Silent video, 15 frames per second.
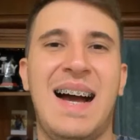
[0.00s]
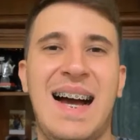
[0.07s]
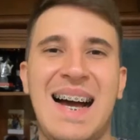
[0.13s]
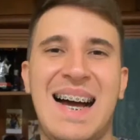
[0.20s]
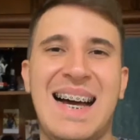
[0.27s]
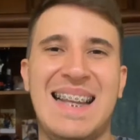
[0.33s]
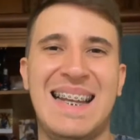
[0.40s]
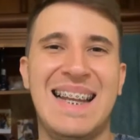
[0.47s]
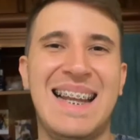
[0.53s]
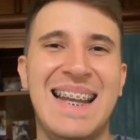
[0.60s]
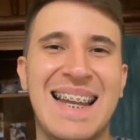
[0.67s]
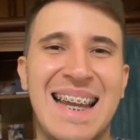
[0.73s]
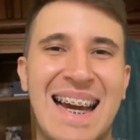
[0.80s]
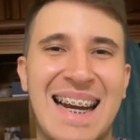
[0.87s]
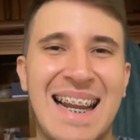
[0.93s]
Fala
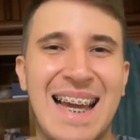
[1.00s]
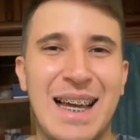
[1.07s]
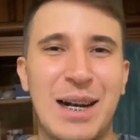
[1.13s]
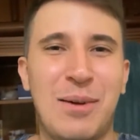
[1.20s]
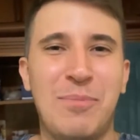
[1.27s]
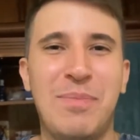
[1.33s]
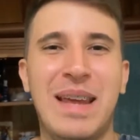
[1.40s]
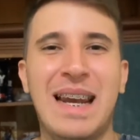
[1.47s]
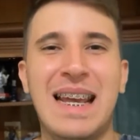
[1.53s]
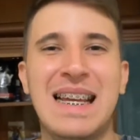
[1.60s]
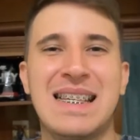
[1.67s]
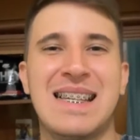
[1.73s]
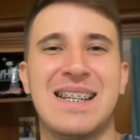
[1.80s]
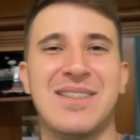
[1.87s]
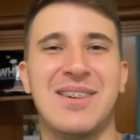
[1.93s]
aí galera,
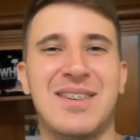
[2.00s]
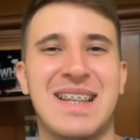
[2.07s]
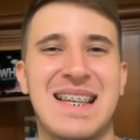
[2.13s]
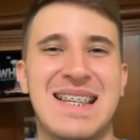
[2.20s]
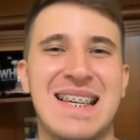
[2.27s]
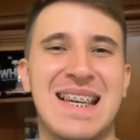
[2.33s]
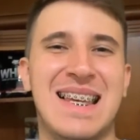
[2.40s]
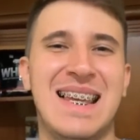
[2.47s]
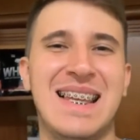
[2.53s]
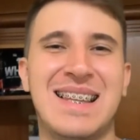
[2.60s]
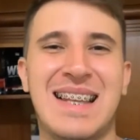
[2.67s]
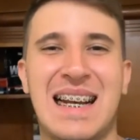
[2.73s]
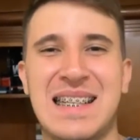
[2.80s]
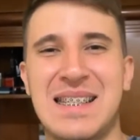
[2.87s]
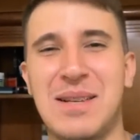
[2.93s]
beleza? JC aqui
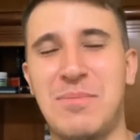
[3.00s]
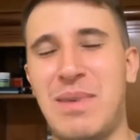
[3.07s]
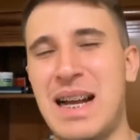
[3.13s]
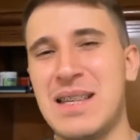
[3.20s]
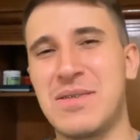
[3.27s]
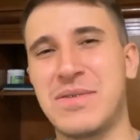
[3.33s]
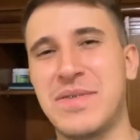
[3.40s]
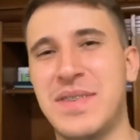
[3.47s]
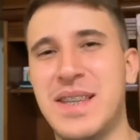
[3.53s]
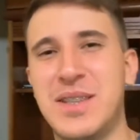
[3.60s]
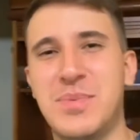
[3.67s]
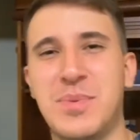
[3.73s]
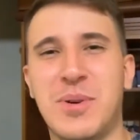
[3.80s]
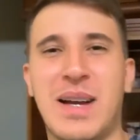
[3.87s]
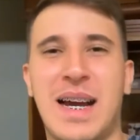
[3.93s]
trazendo mais um
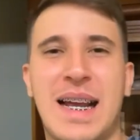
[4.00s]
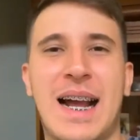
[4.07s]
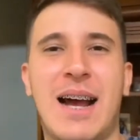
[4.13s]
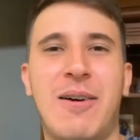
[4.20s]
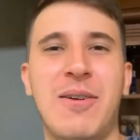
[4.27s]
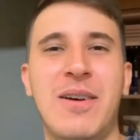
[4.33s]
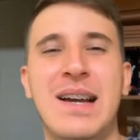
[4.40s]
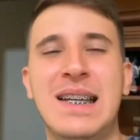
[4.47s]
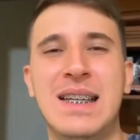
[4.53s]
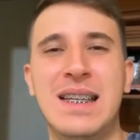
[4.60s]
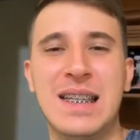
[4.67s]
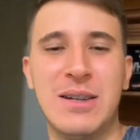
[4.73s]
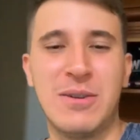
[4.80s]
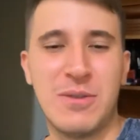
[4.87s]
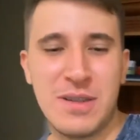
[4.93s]
vídeo para o canal
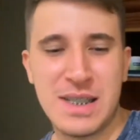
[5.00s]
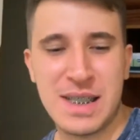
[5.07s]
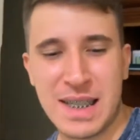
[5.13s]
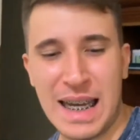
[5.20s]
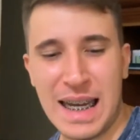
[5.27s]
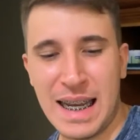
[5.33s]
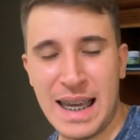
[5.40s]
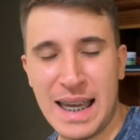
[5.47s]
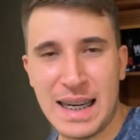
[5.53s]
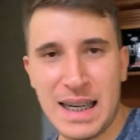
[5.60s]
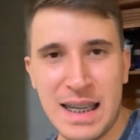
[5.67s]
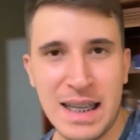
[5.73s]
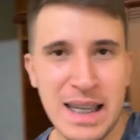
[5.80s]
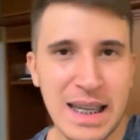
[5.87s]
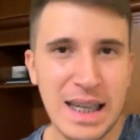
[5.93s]
e hoje
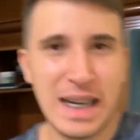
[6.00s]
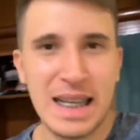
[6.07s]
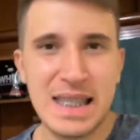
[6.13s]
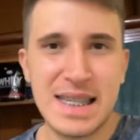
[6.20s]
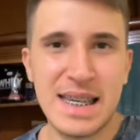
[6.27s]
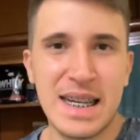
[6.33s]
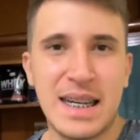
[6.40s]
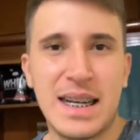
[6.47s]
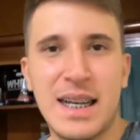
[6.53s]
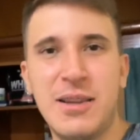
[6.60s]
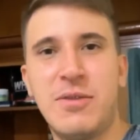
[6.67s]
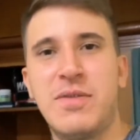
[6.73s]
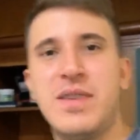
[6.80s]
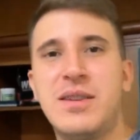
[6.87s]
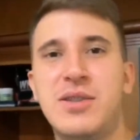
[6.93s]
galera, iniciando
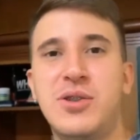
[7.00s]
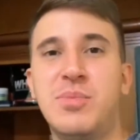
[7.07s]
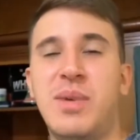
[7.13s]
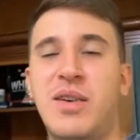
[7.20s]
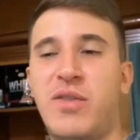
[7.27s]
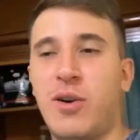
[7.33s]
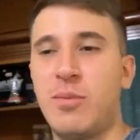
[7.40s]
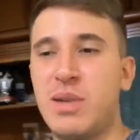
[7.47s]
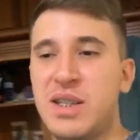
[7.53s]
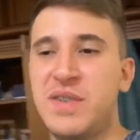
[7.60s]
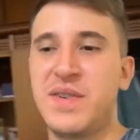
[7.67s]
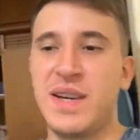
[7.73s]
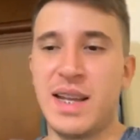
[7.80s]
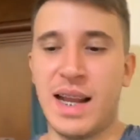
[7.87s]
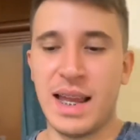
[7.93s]
aí o vídeo de uma forma
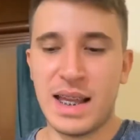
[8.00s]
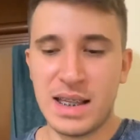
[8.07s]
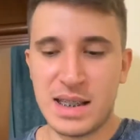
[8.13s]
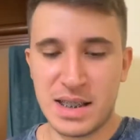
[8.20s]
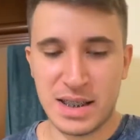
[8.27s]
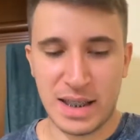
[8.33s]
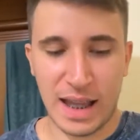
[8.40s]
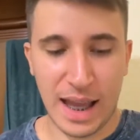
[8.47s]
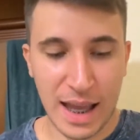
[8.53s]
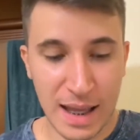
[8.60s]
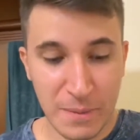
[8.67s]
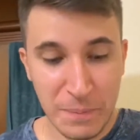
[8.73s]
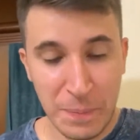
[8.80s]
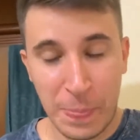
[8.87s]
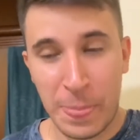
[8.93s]
diferente, né?
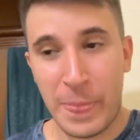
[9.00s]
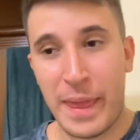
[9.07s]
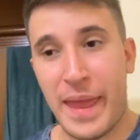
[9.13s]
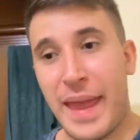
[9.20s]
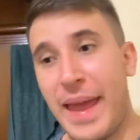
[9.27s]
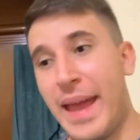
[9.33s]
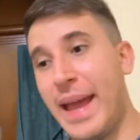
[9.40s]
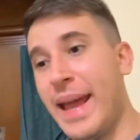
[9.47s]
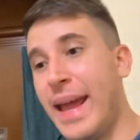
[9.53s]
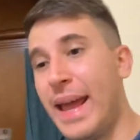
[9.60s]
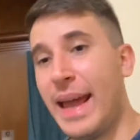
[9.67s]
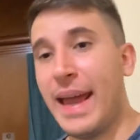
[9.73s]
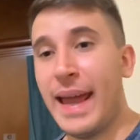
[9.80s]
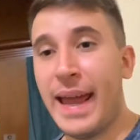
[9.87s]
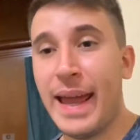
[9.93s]

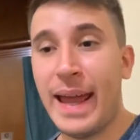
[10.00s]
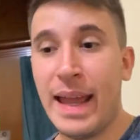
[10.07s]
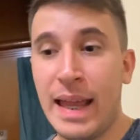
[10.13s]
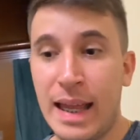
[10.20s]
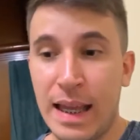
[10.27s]
É...